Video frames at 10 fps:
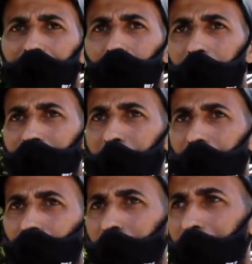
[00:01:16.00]
الوطن
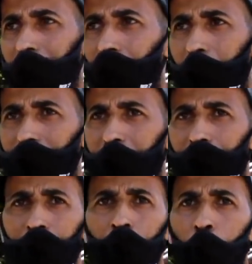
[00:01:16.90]
وداخل الوطن
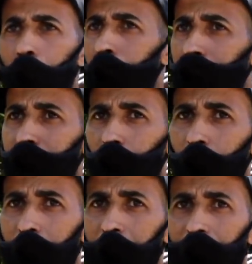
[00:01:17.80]
ومن
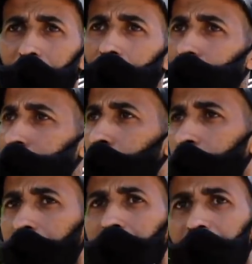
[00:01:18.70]
المسؤولين
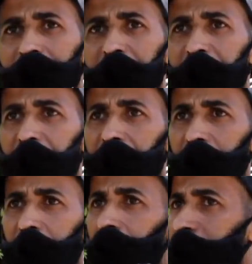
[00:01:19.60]
المسؤولين نازهين
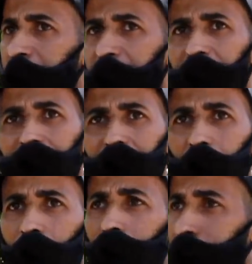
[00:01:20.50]
ماشي اي
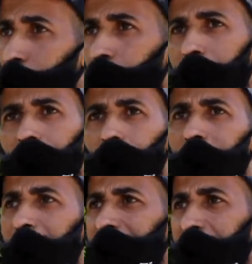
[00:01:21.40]
مسؤول المسؤول يكون
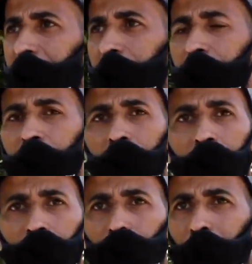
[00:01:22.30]
نازه
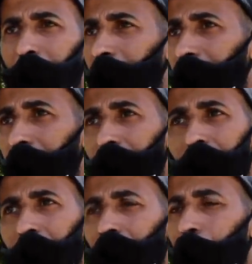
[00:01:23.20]
يتوا
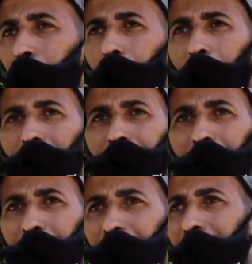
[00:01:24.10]
يشوفوا في هاد
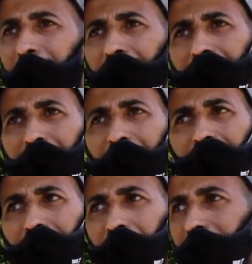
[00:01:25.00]
الحاله ديال هاد
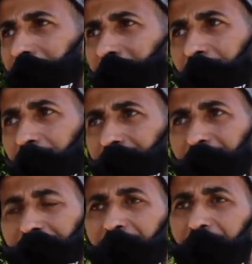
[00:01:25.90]
الدري
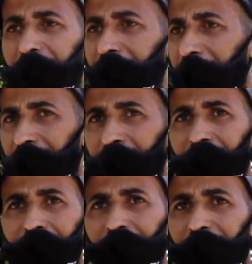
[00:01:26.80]
راه ضحيه
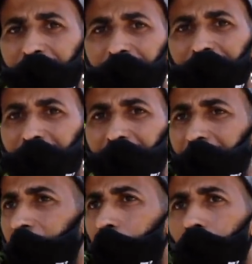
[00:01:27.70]
ضحيه
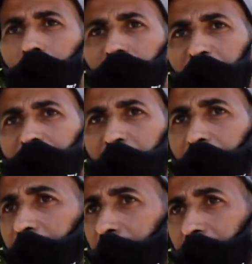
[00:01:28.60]
ويتفتح
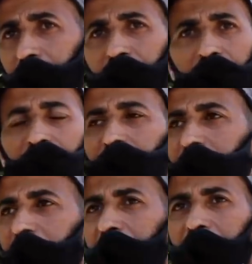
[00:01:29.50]
تحقيق حيت
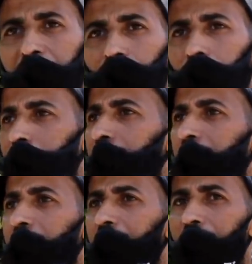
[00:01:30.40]
هادشي اللي قالوا
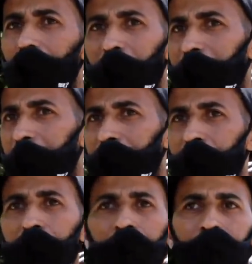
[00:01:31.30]
كامل كاين
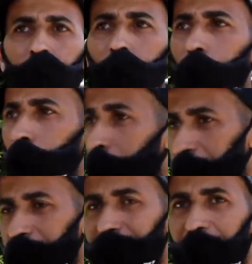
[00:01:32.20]
سولوا
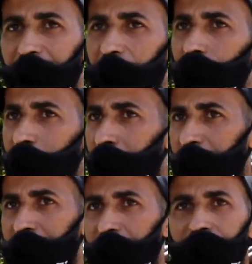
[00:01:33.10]
دري صغير عنده سبع
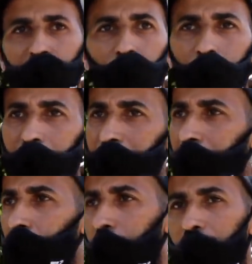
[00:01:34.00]
سنين تسولوا على ديك
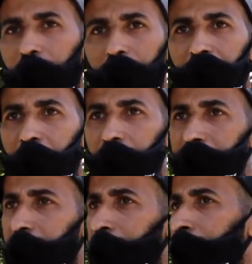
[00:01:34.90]
الملحقه
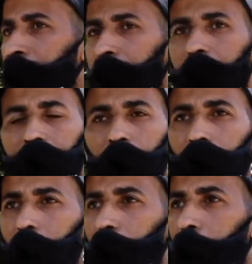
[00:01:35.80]
الاداريه
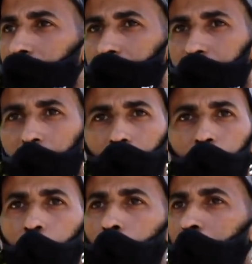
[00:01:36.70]
غيعطيكم الخبار ديالو
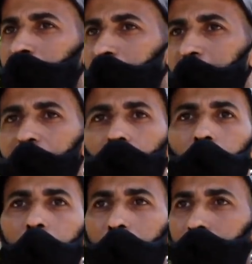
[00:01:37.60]
وماشي اي
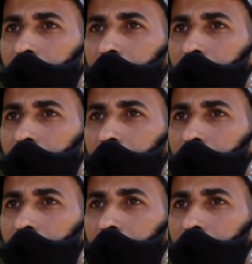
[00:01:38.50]
واحد